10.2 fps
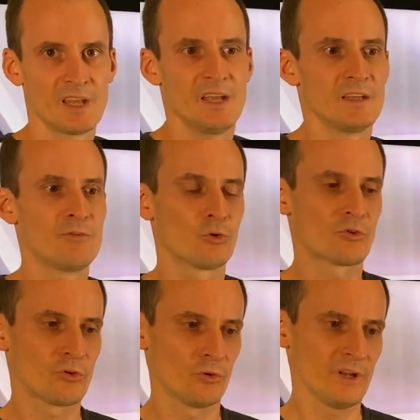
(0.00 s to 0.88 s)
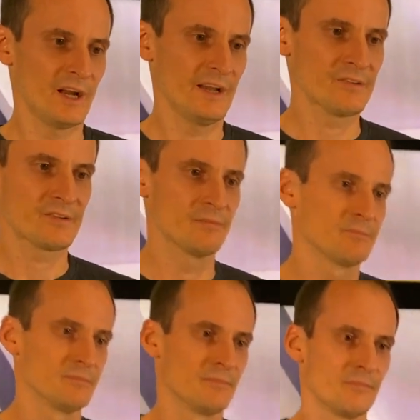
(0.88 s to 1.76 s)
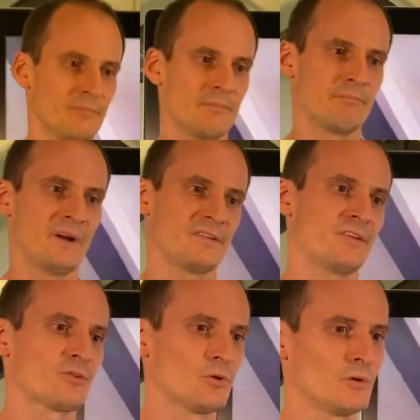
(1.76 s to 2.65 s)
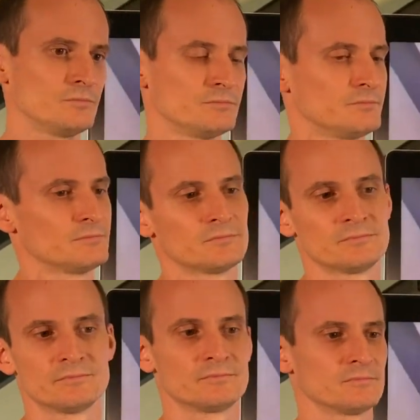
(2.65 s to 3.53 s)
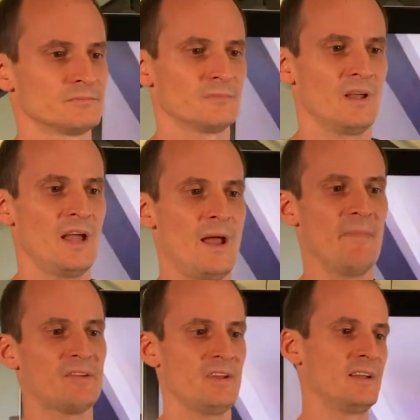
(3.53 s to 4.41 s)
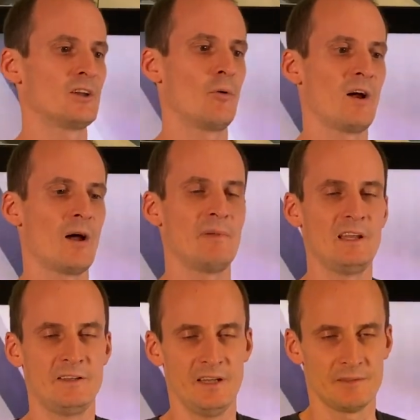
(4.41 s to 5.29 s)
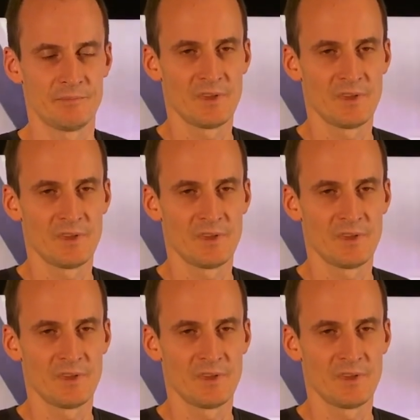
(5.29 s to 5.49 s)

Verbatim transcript: Die Funktion heißt bei Cisco MS-Interoperabilität.